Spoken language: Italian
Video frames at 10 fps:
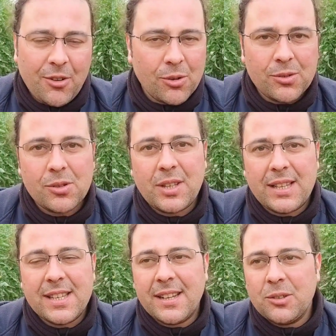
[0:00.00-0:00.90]
con
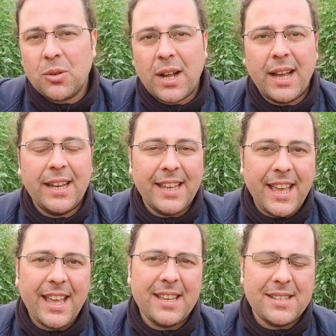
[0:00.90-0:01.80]
sostanze naturali
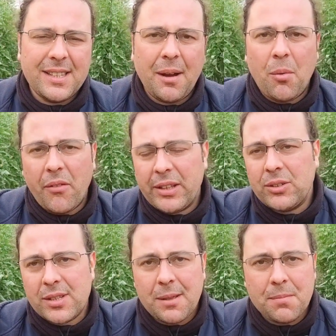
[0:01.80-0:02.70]
e stiamo
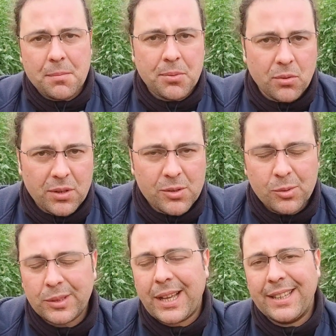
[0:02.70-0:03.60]
avendo sempre più
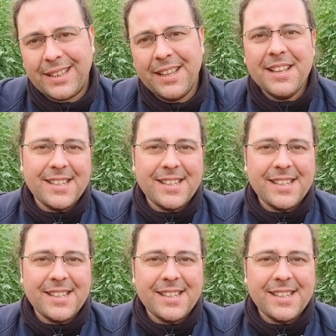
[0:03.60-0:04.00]
risultati.